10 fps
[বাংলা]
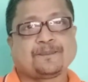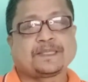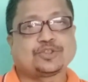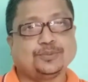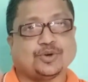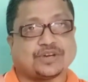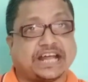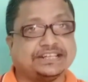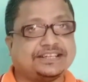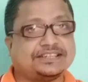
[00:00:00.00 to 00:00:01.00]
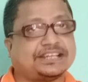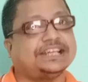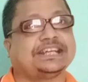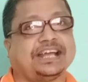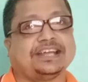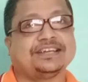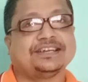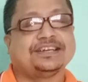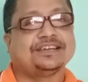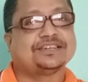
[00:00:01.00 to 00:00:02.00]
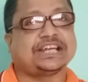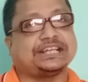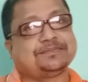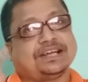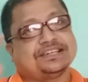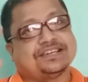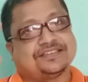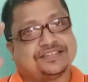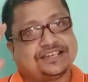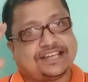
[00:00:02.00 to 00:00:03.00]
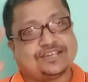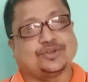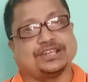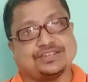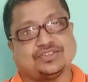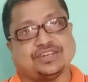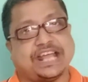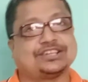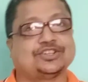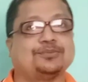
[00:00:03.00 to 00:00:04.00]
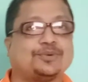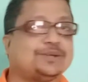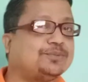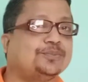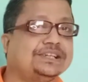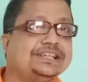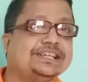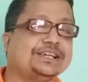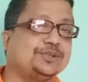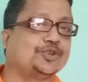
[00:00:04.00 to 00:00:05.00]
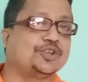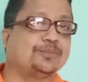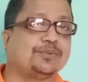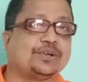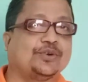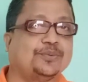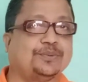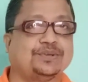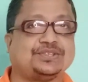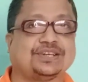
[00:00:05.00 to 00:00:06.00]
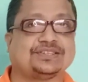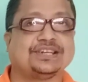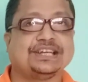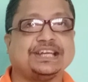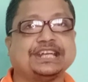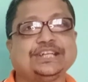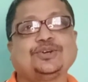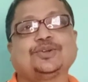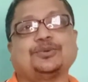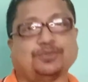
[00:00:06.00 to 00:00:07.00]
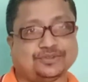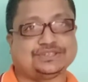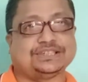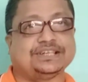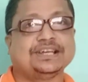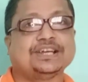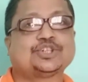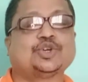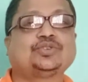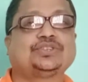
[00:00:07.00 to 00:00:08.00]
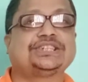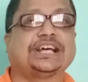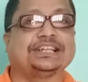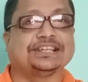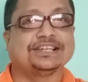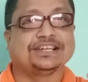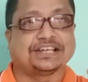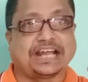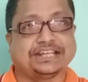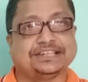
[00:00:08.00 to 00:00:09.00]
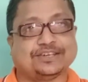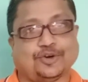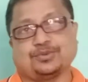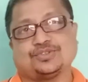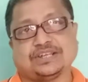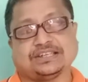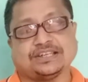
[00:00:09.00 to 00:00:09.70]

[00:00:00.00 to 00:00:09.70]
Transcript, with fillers: তবুও রানীদের তালিকায় শাকিব খানের স্ত্রীরাই রয়ে গেছেন এক নম্বরে বুবলি দুই নম্বরে অপি বিশ্বাস এটাই হলো বলছি শক্তিশালী রানীদের অবস্থান